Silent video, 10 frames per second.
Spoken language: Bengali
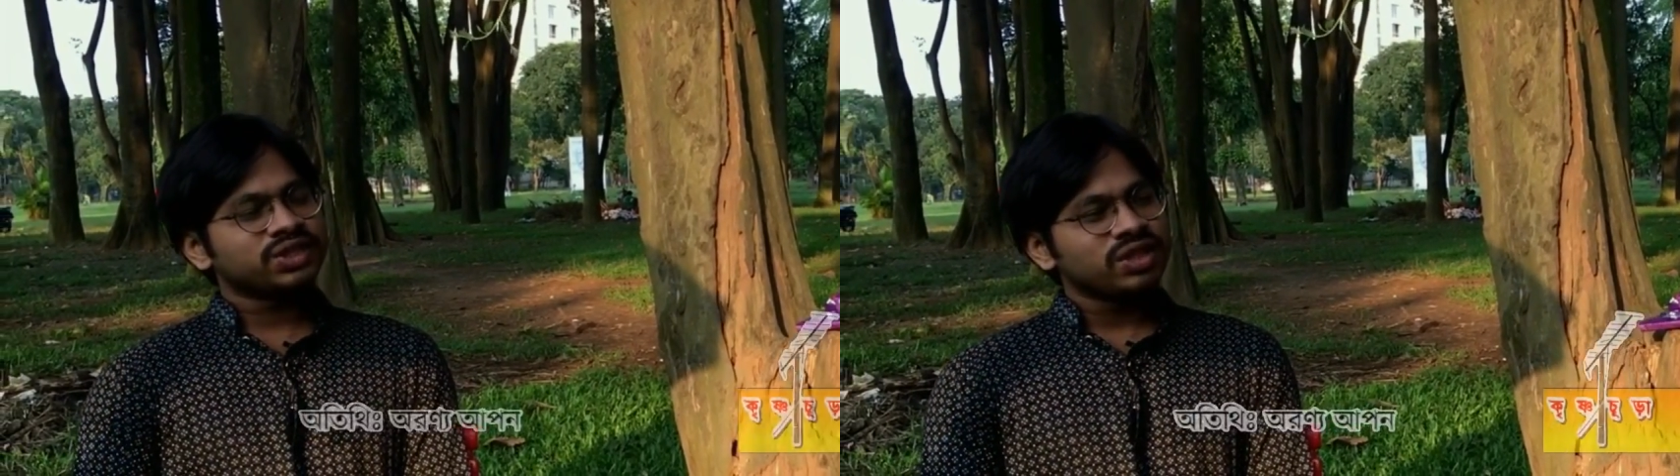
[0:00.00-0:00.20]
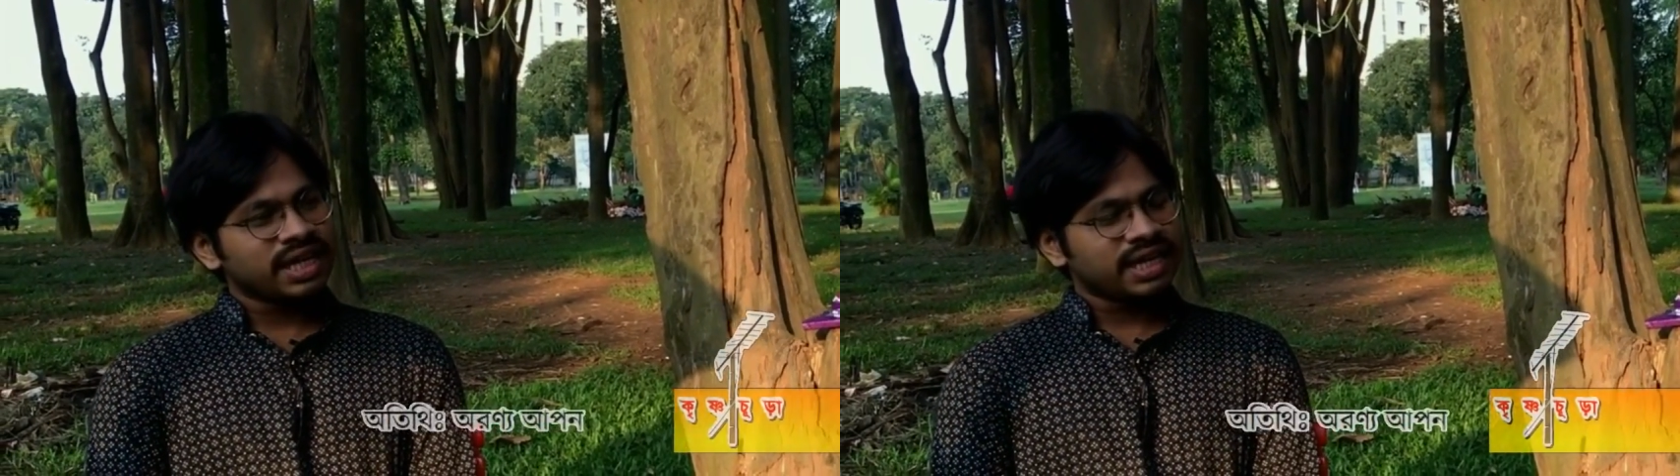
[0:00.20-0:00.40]

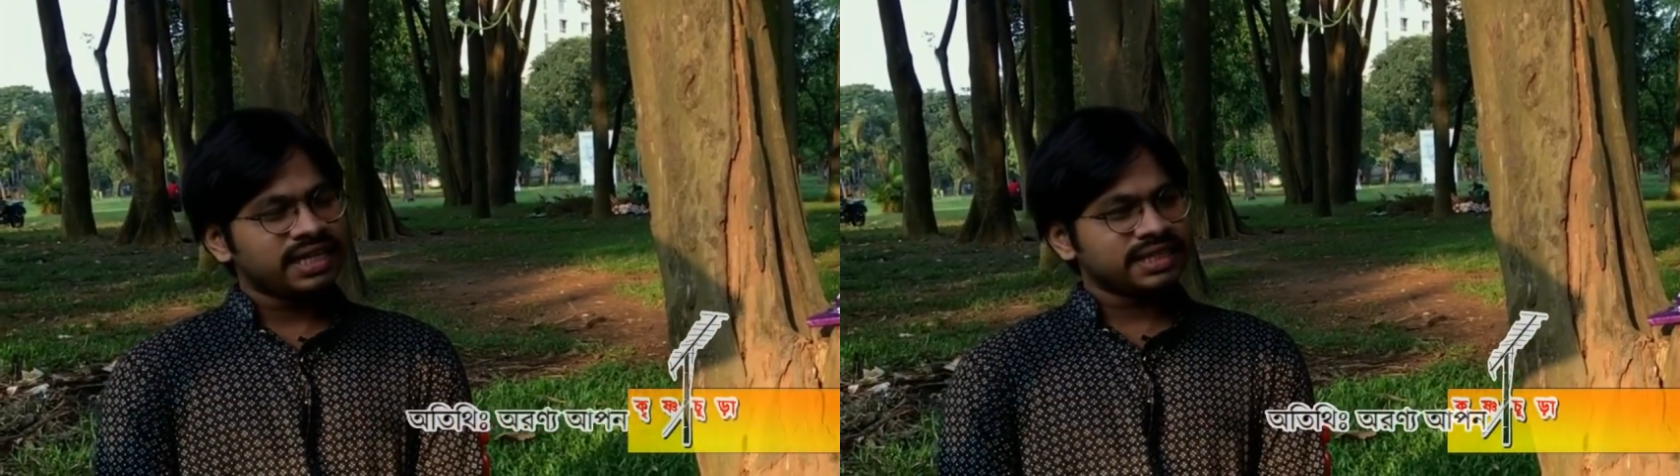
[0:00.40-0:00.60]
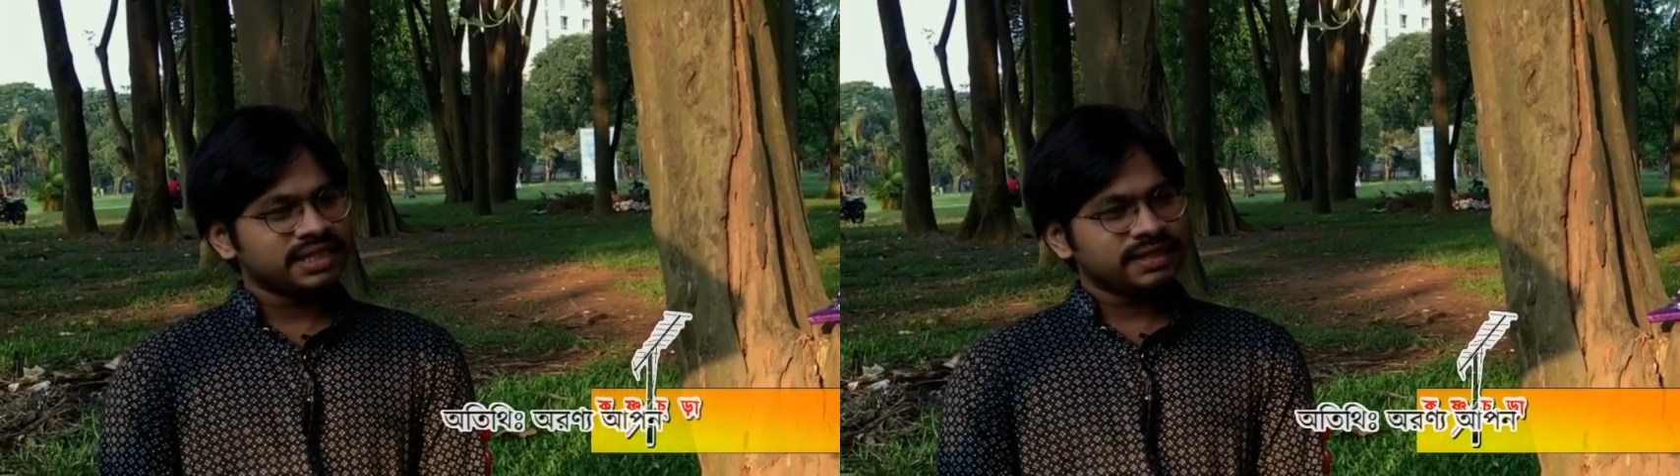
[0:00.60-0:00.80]
আসলে
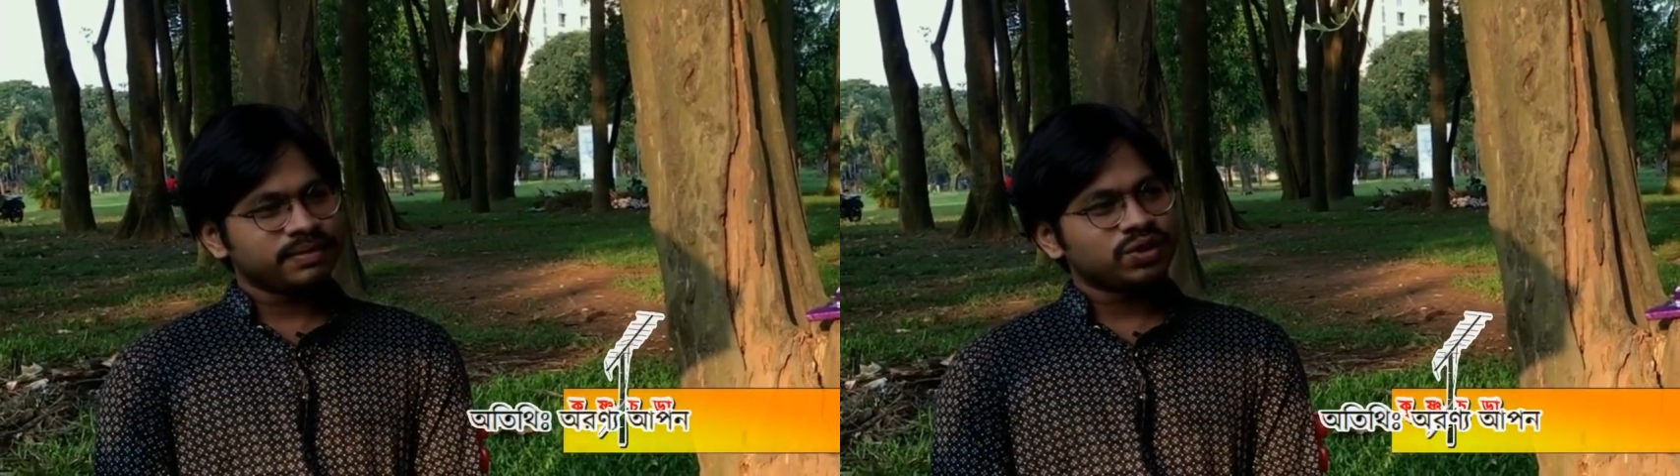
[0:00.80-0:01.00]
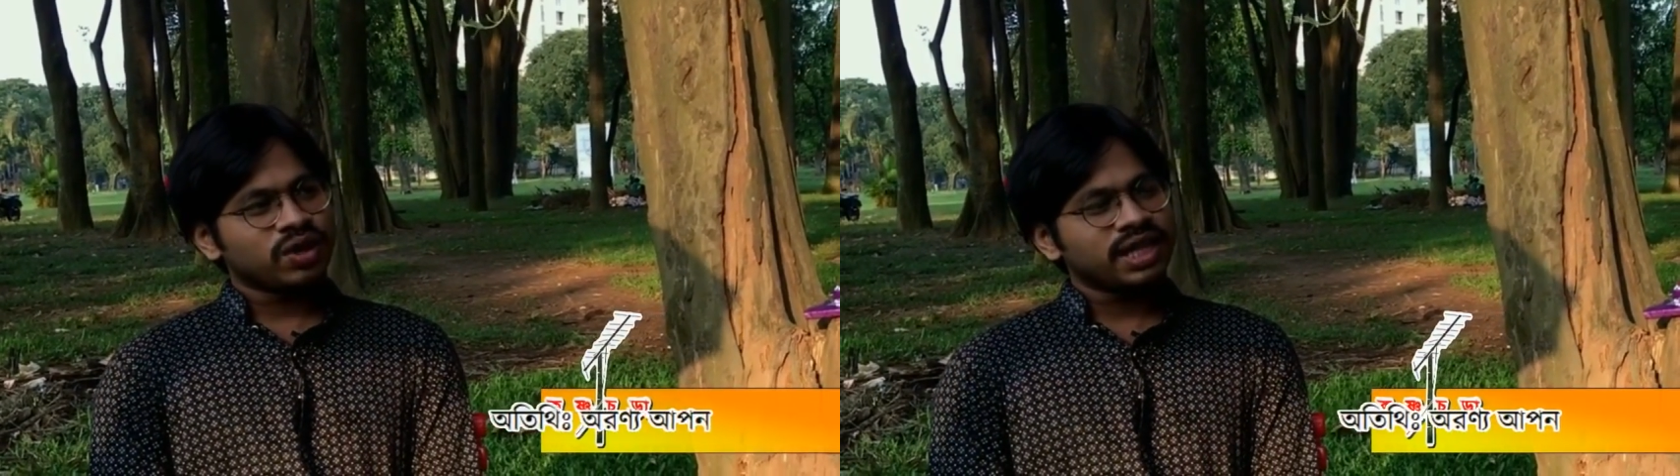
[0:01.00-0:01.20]
লেখালেখি
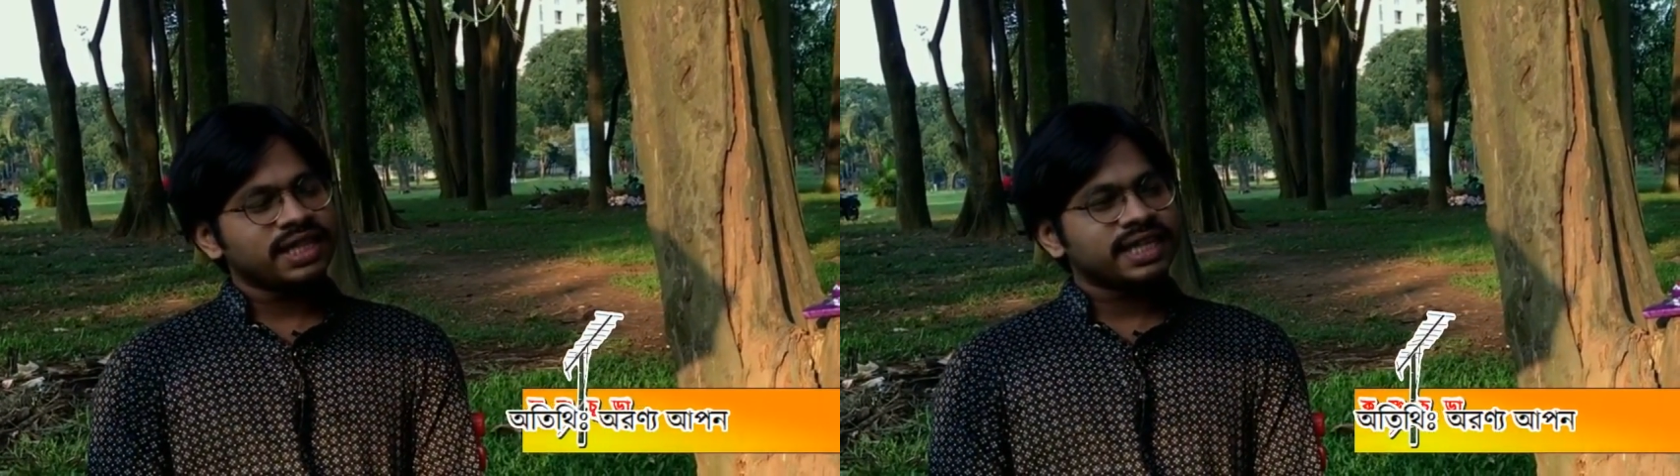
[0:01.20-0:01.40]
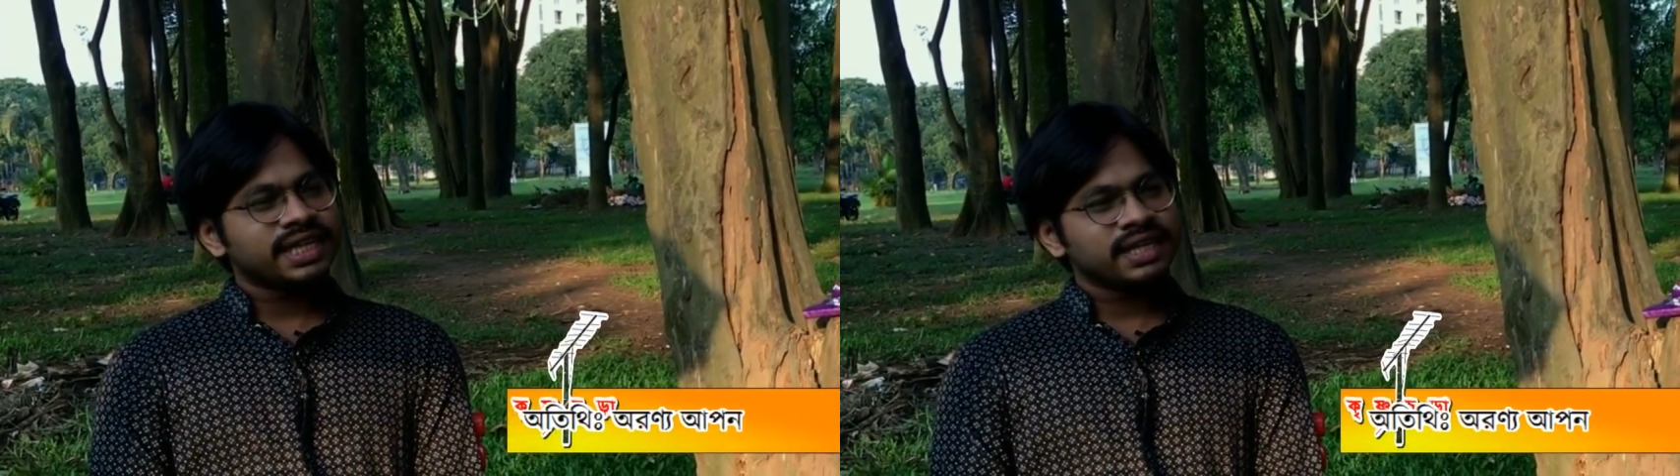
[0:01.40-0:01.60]
আমি সকাল
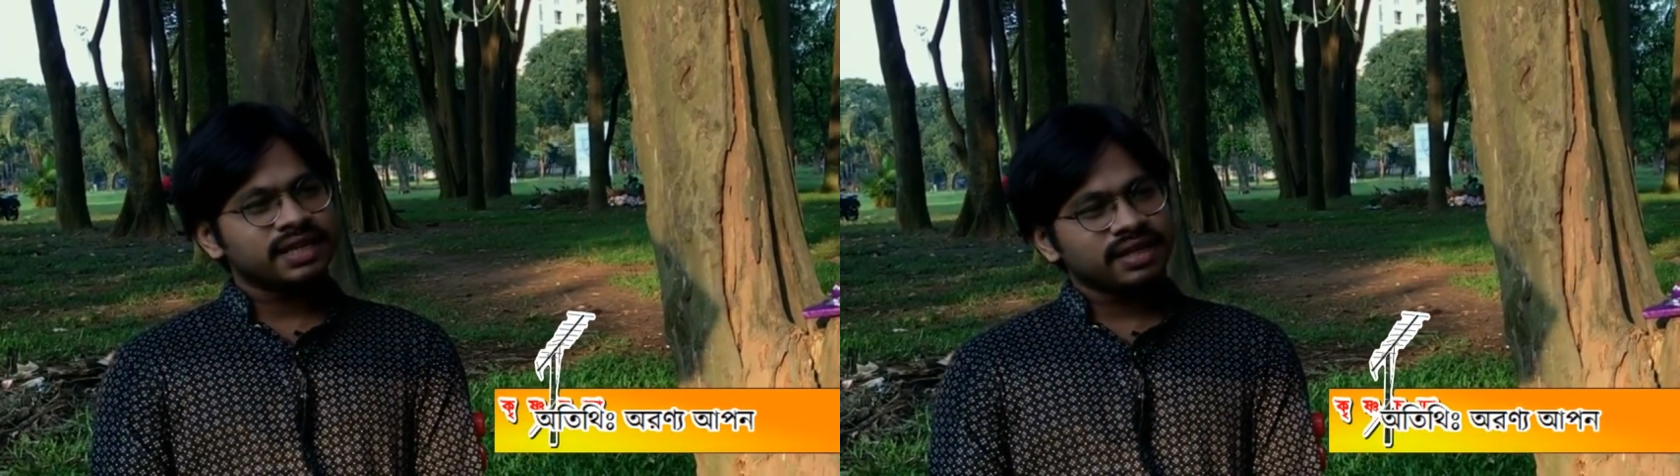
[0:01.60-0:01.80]
থেকে